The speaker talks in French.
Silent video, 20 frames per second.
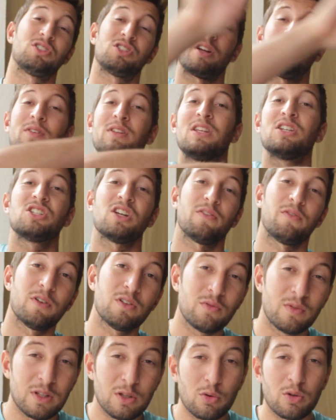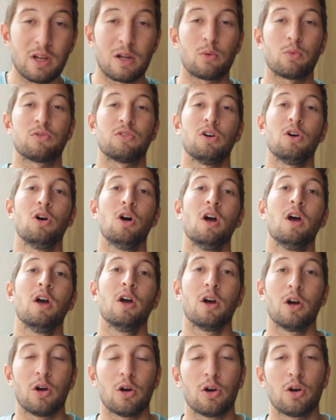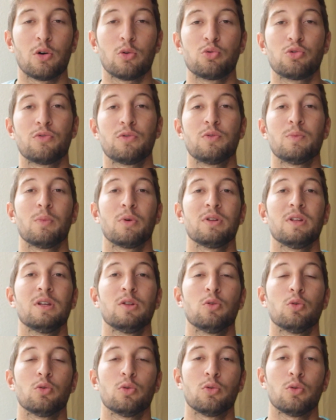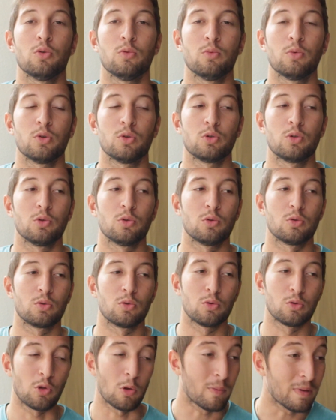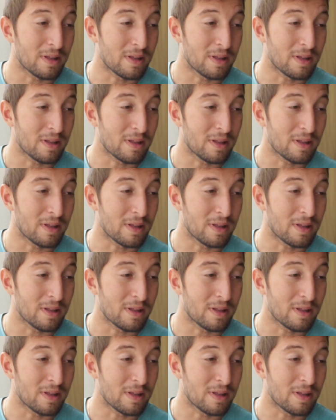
J'avais déjà fait une vidéo il y a longtemps euh, où je me demandais de,